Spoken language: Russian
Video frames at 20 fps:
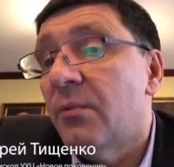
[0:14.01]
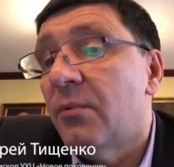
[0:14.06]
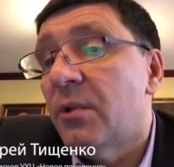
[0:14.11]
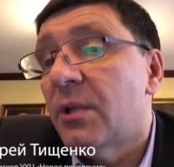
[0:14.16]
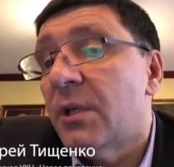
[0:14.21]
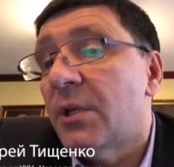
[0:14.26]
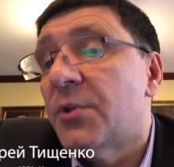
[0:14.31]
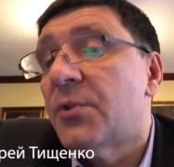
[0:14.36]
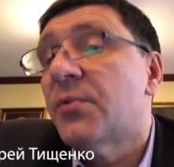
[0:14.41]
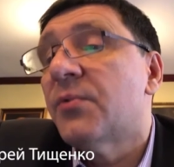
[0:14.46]

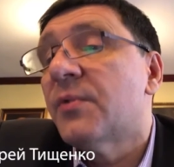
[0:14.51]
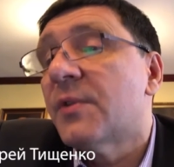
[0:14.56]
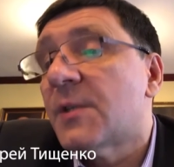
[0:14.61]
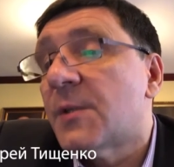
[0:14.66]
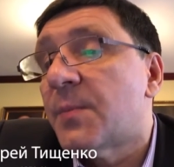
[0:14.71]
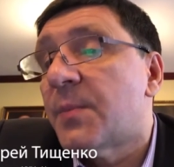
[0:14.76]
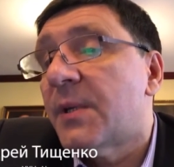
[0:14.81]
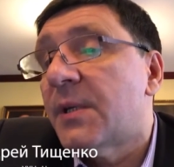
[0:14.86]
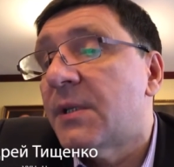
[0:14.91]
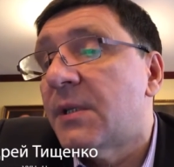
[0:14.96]
Вот хочу вас
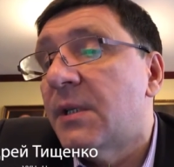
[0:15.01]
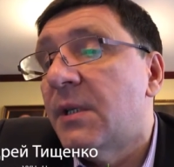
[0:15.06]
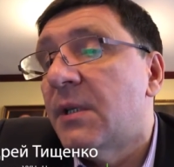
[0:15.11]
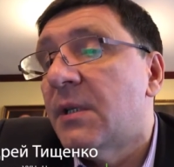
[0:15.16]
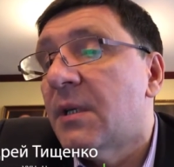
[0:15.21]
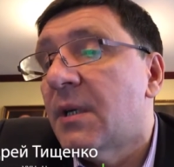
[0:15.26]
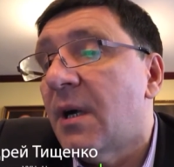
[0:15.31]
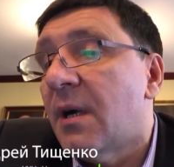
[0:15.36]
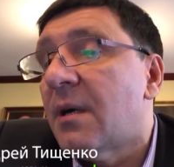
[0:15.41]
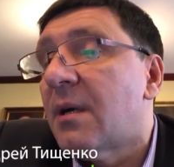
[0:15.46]
спросить,
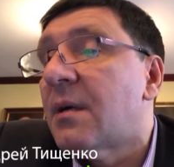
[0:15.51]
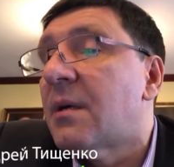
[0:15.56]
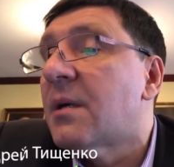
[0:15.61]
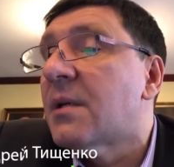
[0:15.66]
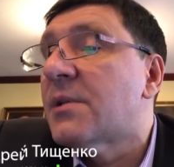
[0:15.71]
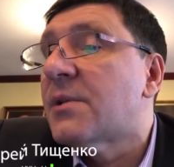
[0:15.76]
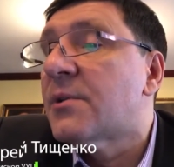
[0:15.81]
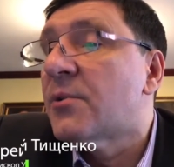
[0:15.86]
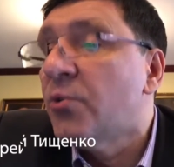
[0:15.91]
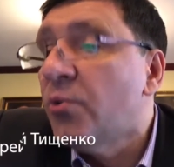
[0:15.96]
как
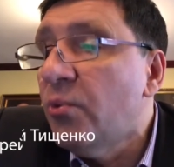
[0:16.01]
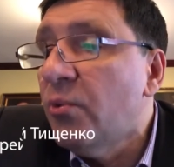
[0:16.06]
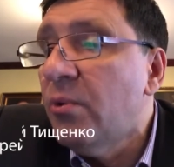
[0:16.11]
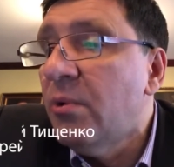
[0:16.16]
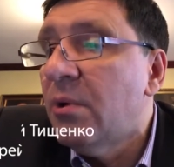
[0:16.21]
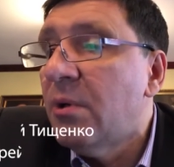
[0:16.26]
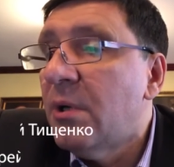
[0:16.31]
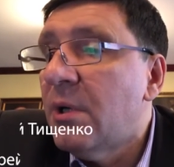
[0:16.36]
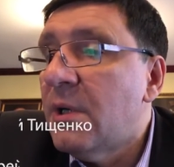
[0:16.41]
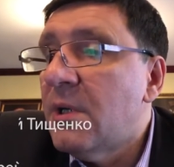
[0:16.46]

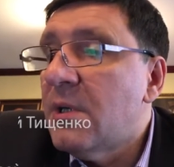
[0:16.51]
козлу